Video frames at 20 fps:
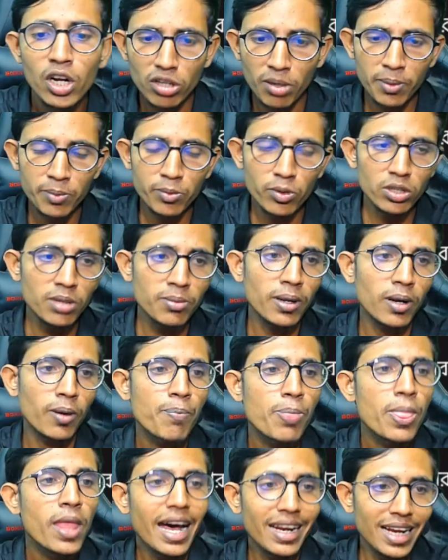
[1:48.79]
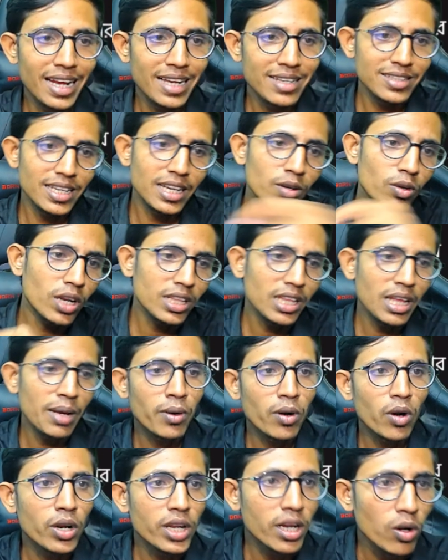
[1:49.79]
টপ আপ করতে পারো আর গাইজ এগুলোতে
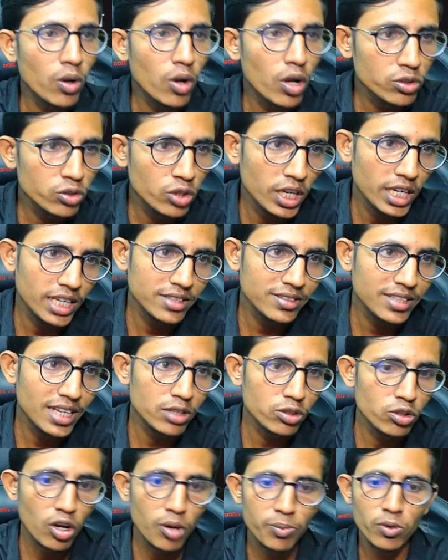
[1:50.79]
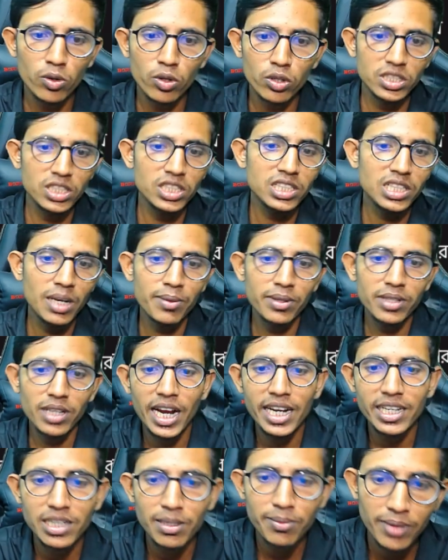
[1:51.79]
আমার অনেক লস হয়ে গেছে আর সবগুলো জিনিস
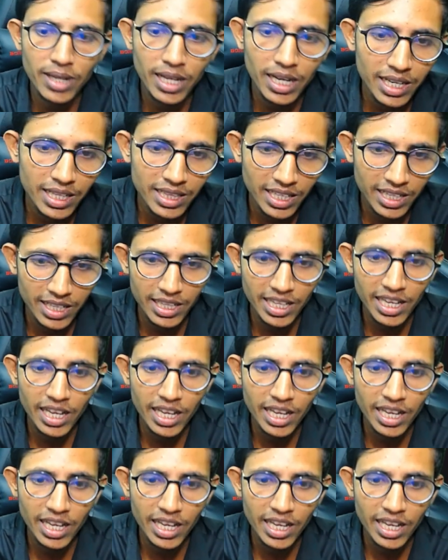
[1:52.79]
আমাদের আইটেম গ্যারানা থেকে